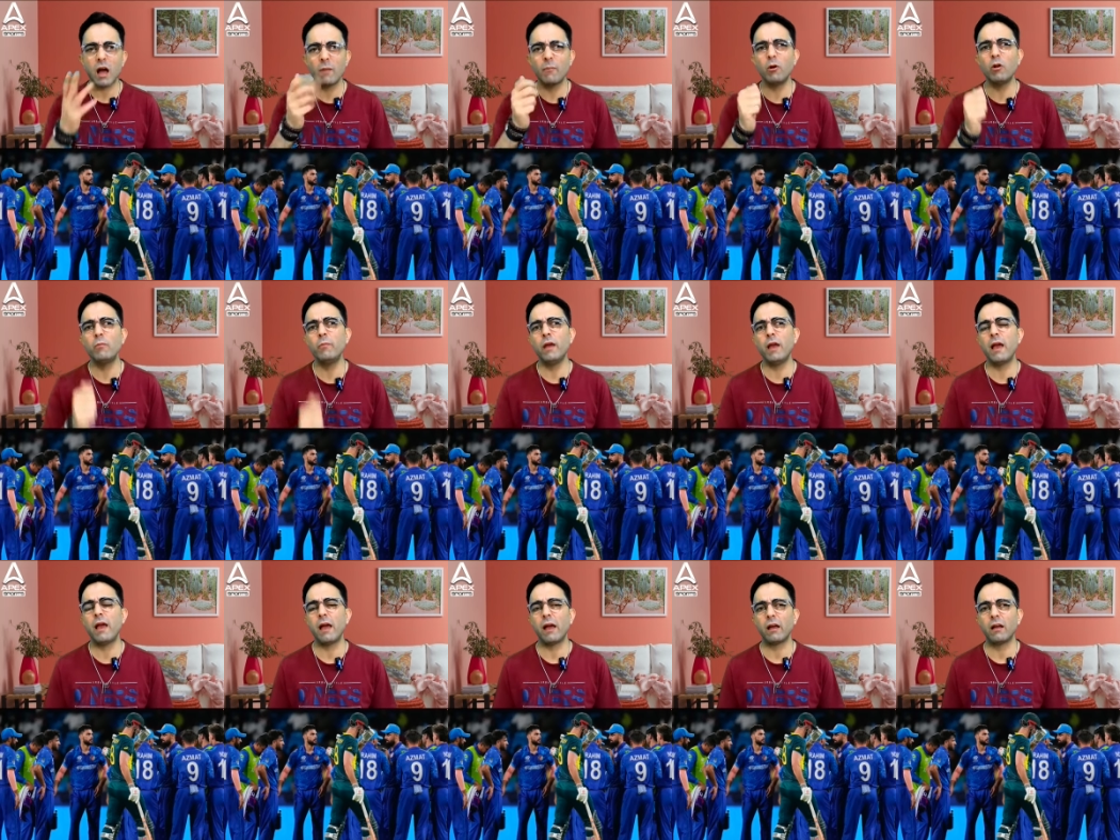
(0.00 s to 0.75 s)
काबुल
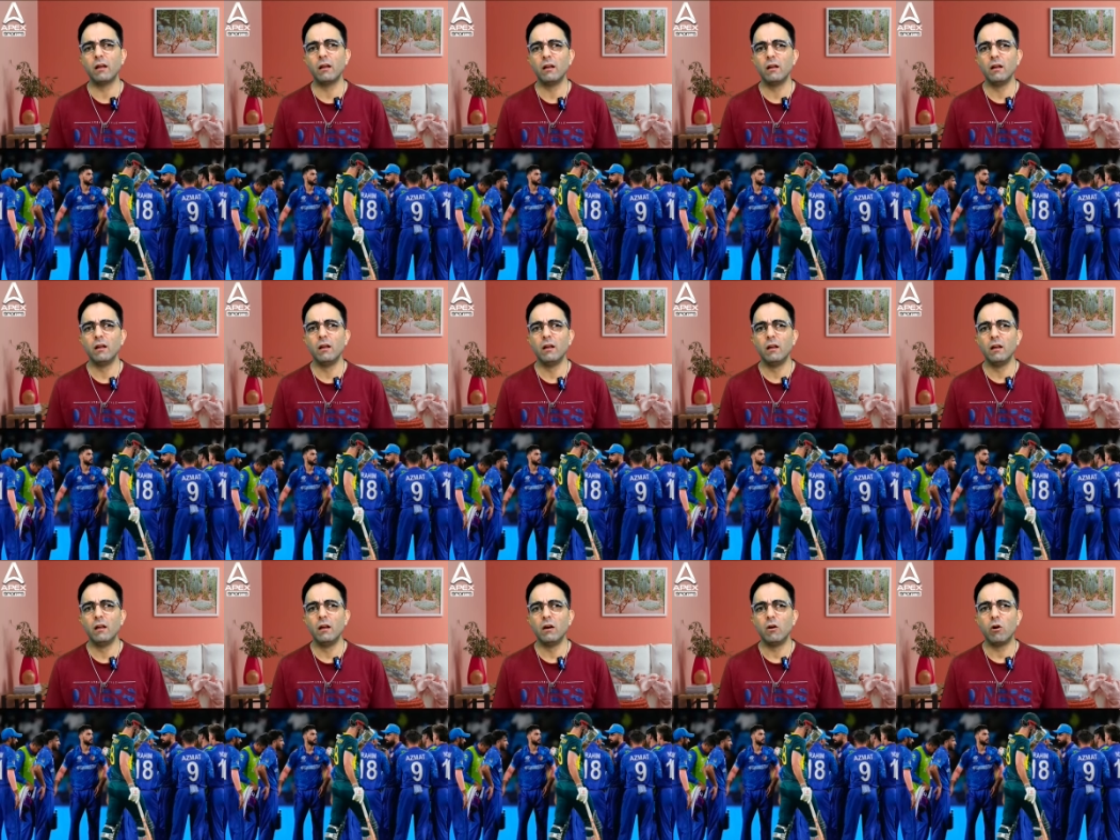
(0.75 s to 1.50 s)
में है
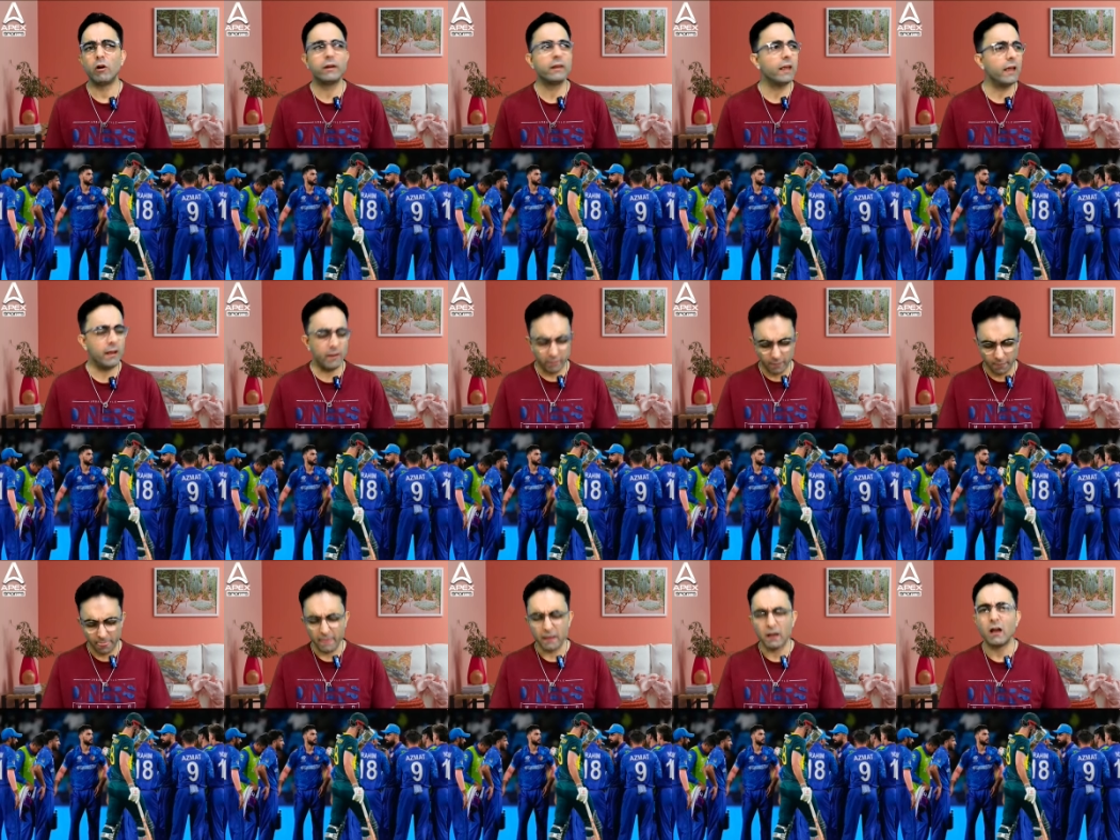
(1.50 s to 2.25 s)
और ये
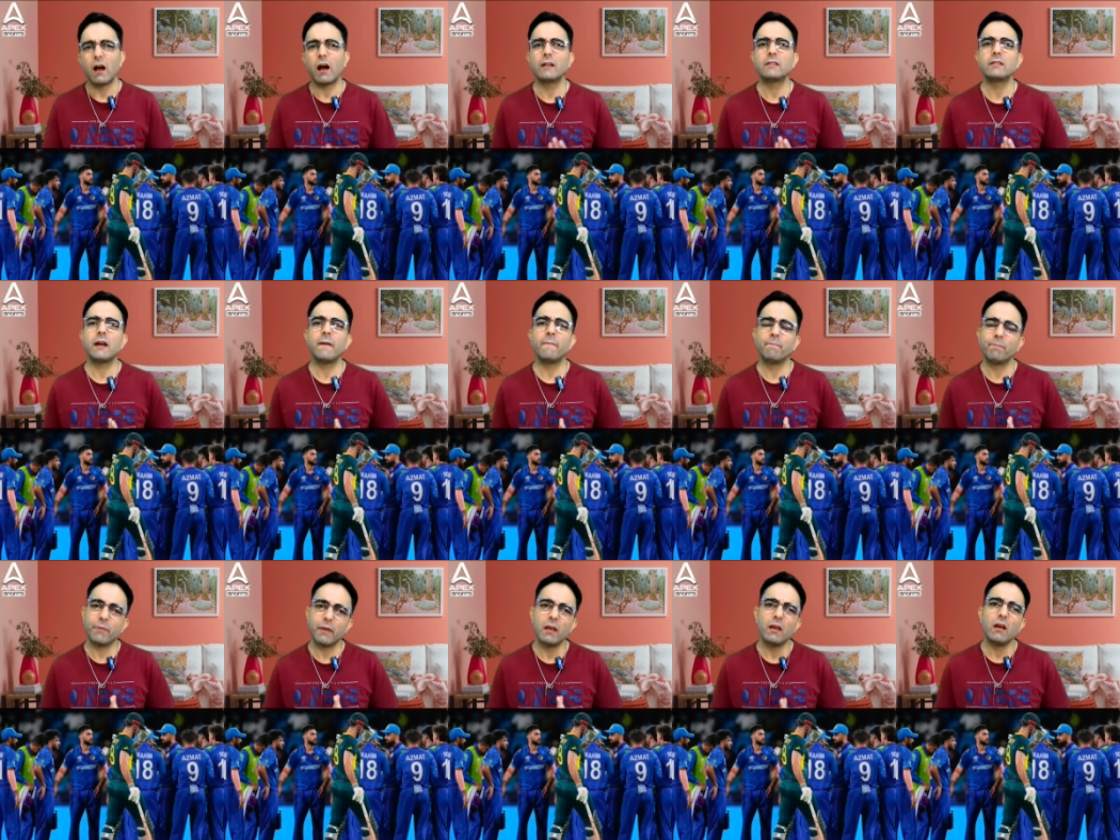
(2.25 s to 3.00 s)
अच्छा